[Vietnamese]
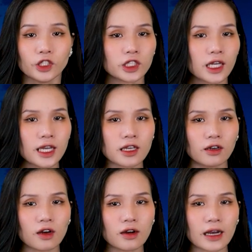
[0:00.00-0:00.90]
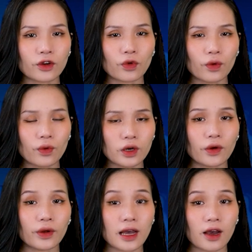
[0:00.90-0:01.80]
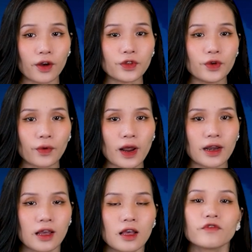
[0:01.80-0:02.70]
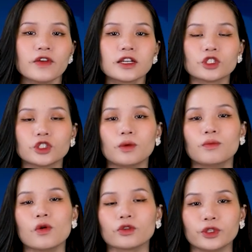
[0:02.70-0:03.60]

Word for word: cho thấy những khó khăn của quân đội Nga ở Ukraine, viết trong một